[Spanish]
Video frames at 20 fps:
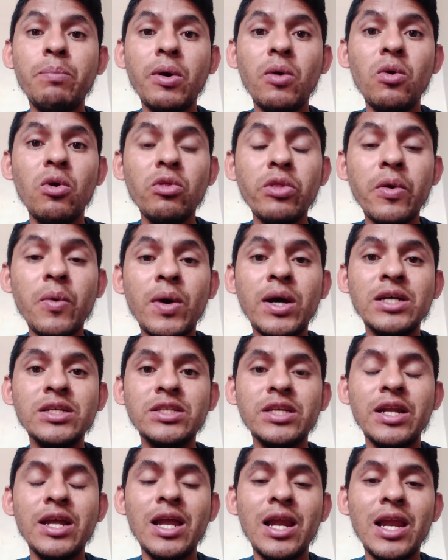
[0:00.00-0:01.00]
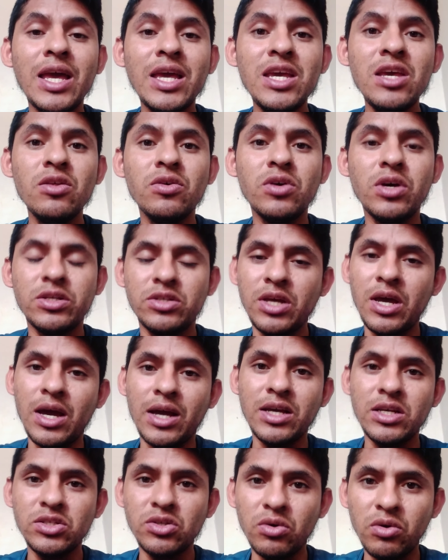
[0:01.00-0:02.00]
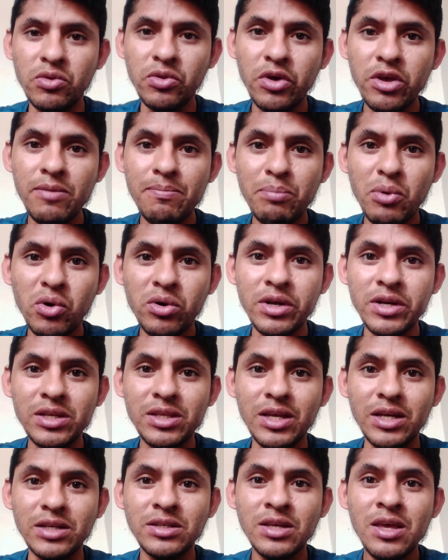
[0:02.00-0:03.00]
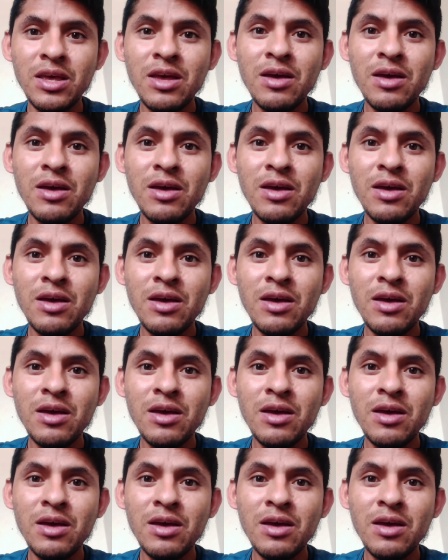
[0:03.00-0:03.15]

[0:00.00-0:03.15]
pueblo no iban a ser elegidos, o sea, que son unos hipócritas,